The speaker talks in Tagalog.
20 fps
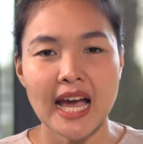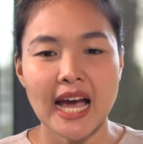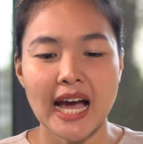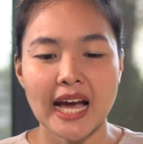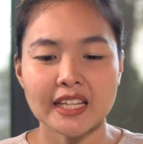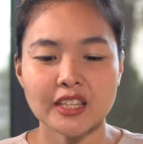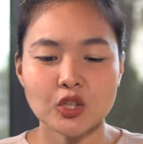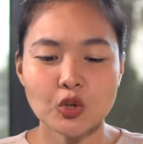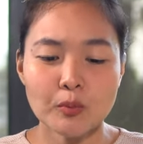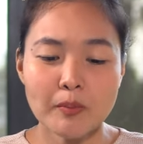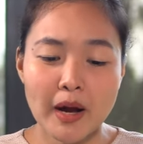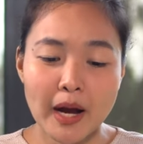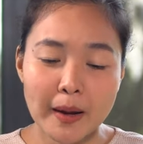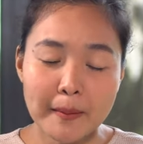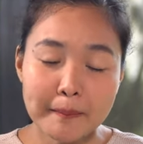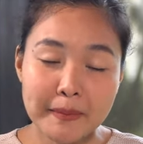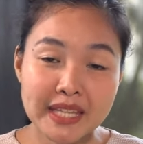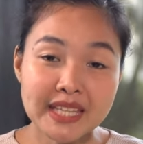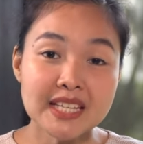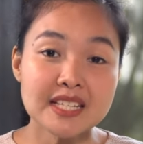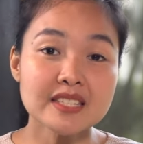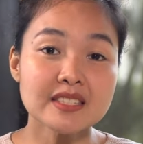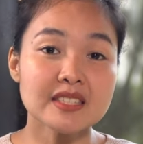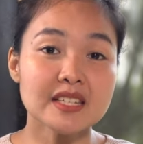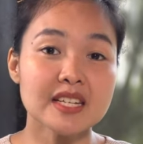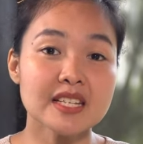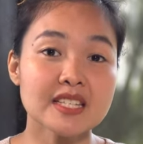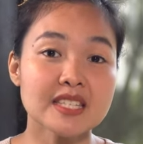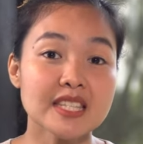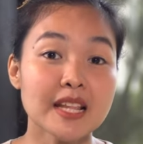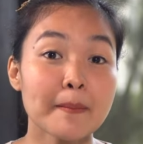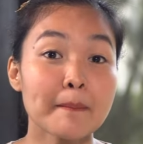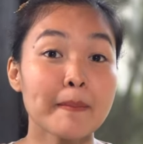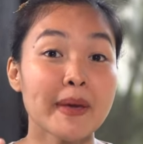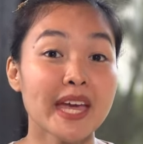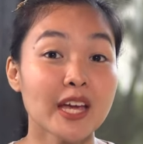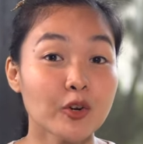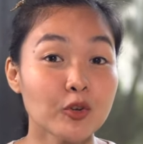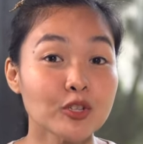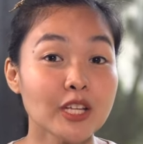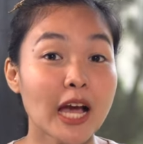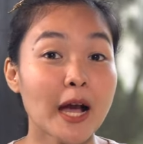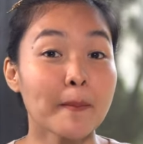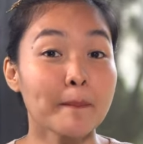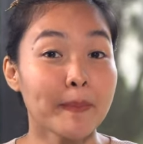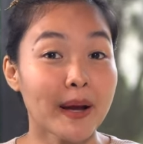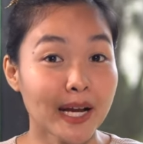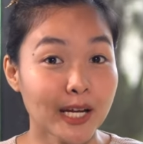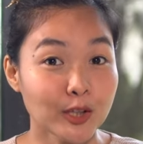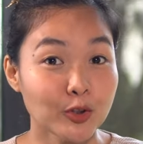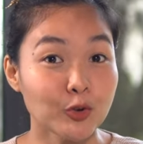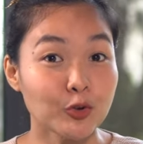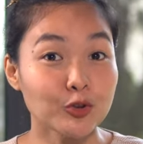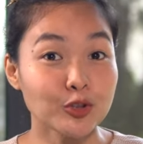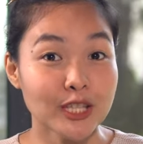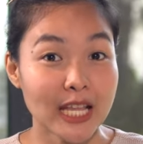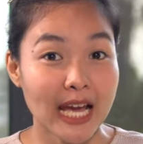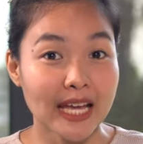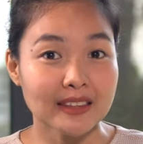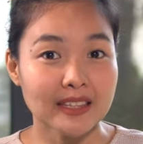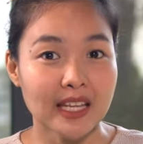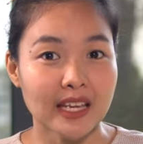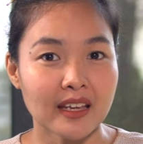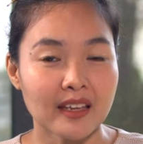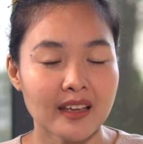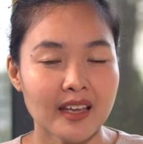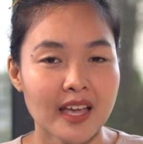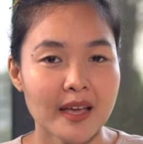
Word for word: at yung mga ministries na meron ang Panginoon dati,